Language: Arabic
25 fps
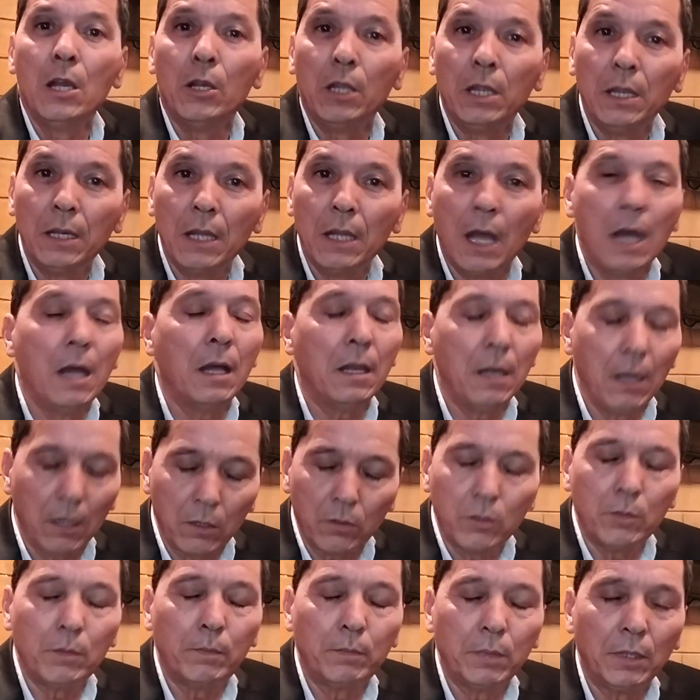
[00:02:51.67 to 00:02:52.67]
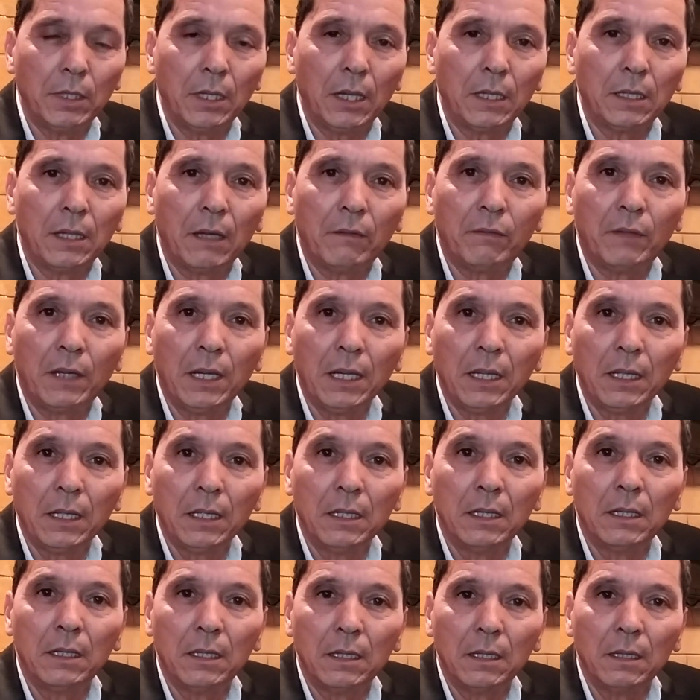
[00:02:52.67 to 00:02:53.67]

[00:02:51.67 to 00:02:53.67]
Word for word: لان اه لا كوب دافريك